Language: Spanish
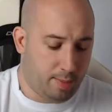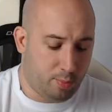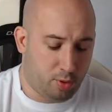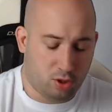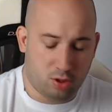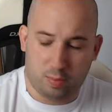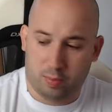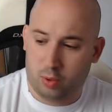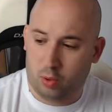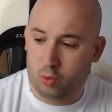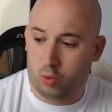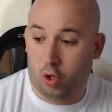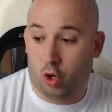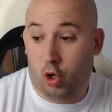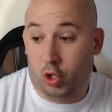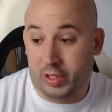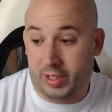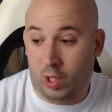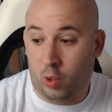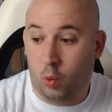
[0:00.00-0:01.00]
Por eso procuro. O
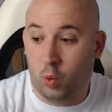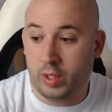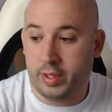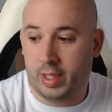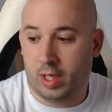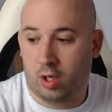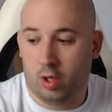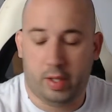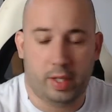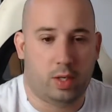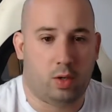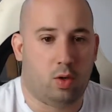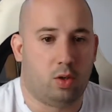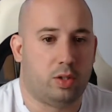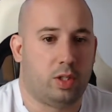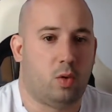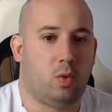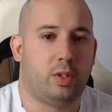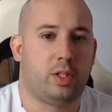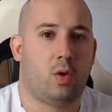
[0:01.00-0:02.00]
que te cuenten, joder, cuando
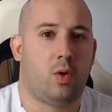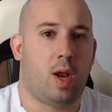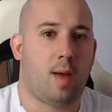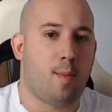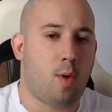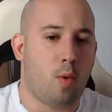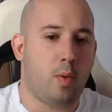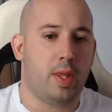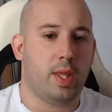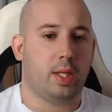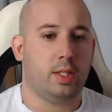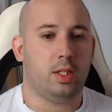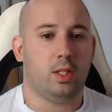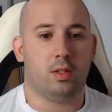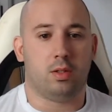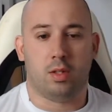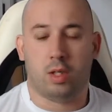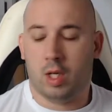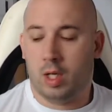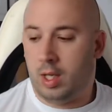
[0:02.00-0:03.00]
te cuentan una movida,
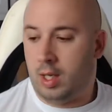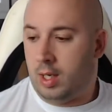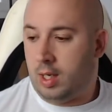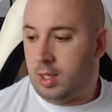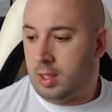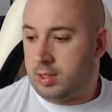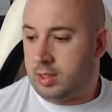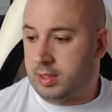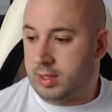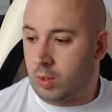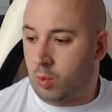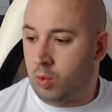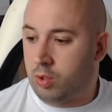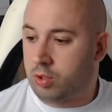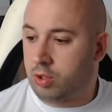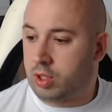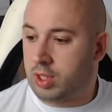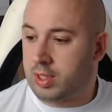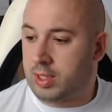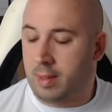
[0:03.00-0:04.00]
tío. Si te
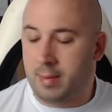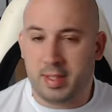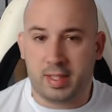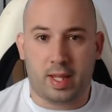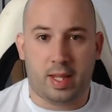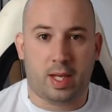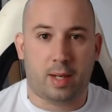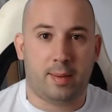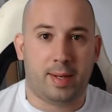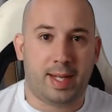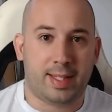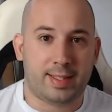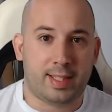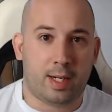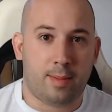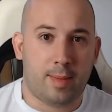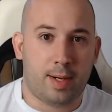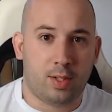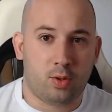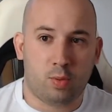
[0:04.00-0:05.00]
cuento exactamente de qué va la
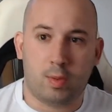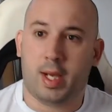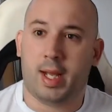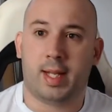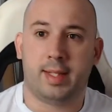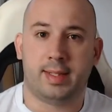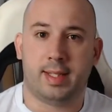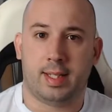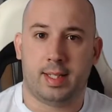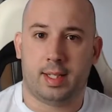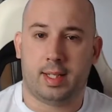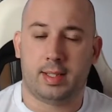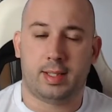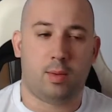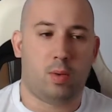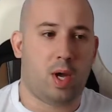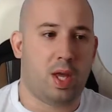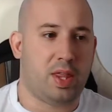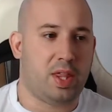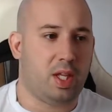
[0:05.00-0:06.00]
trama, imagínate que te
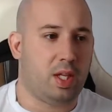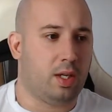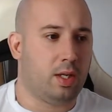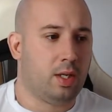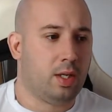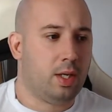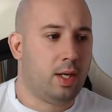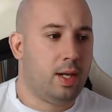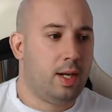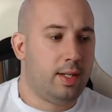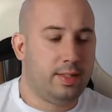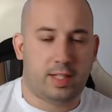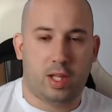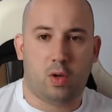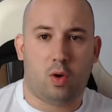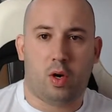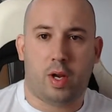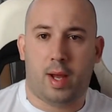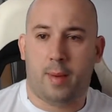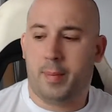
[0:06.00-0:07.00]
voy a decir, te
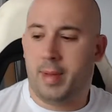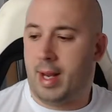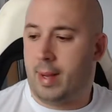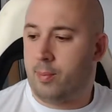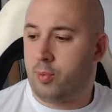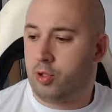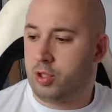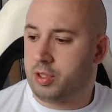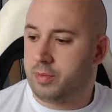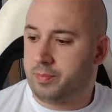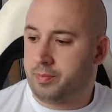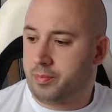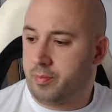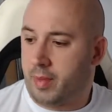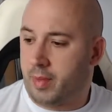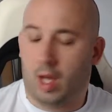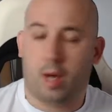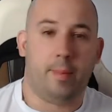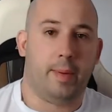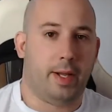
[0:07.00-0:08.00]
digo ahora, mira, pues,
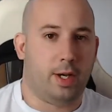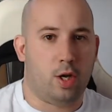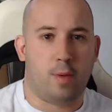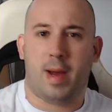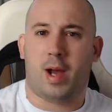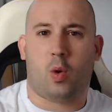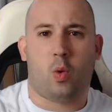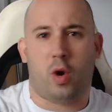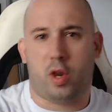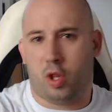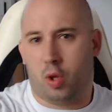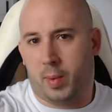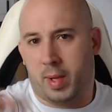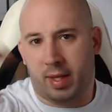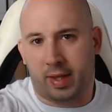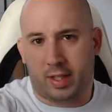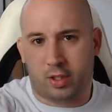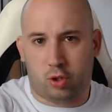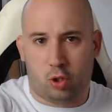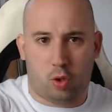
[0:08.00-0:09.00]
hombre, no me acuerdo bien
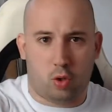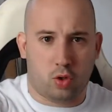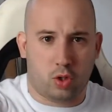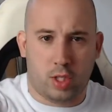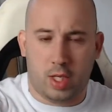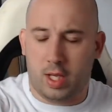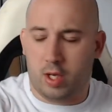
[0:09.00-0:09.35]
de todos, ¿eh?